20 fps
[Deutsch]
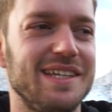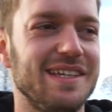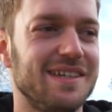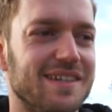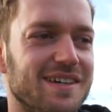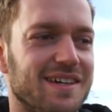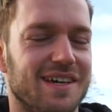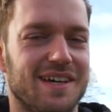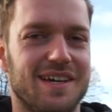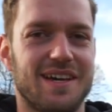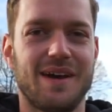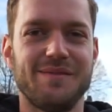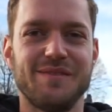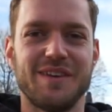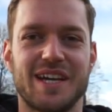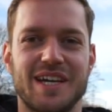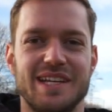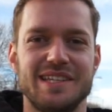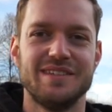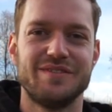die, äh, haben
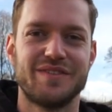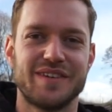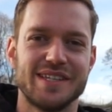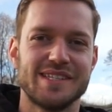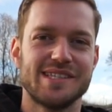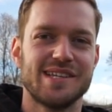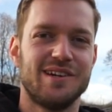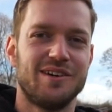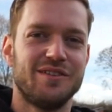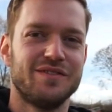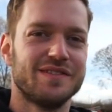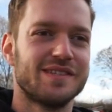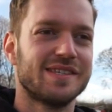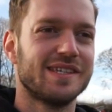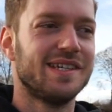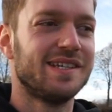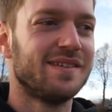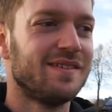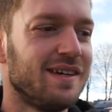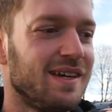wir gerade die Fräse laufen
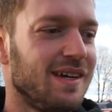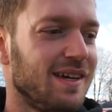sehen.